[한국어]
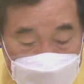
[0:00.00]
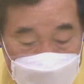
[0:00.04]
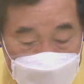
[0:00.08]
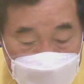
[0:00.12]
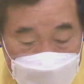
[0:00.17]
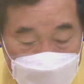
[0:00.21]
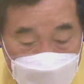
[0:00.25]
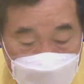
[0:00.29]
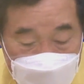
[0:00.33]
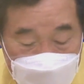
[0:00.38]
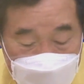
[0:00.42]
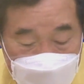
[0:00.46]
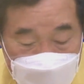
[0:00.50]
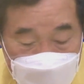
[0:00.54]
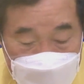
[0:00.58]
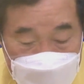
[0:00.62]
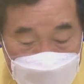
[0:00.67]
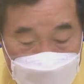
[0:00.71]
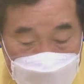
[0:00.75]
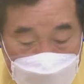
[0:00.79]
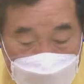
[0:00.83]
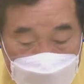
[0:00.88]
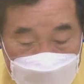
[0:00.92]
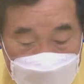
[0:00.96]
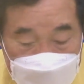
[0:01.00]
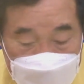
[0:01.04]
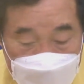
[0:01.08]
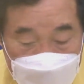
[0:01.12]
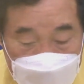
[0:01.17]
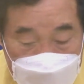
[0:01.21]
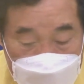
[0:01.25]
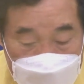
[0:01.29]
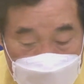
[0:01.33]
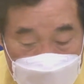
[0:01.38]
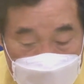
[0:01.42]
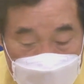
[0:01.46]
오늘부터 나흘
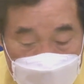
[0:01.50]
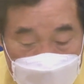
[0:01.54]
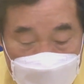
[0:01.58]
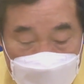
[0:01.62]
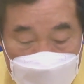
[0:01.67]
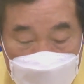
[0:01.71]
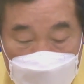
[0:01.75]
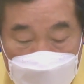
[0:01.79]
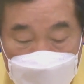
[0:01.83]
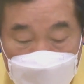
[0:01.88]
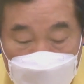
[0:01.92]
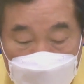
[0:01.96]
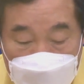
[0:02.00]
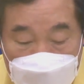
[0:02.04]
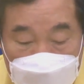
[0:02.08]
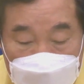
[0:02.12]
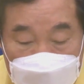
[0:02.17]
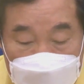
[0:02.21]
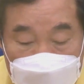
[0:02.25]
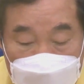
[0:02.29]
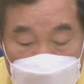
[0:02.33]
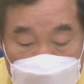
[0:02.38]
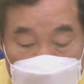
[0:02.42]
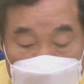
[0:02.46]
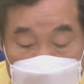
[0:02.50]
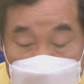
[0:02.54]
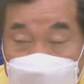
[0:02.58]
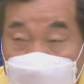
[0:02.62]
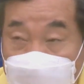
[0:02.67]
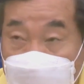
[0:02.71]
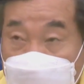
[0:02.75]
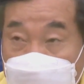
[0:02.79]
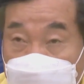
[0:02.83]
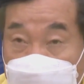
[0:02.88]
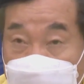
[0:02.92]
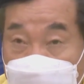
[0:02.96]
동안 국회 본회의 대정부
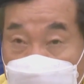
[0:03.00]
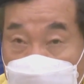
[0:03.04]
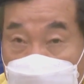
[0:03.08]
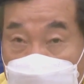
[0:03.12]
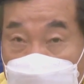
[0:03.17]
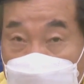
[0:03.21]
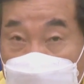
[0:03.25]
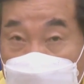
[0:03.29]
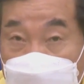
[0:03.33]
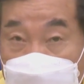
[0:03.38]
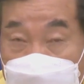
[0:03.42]
질문이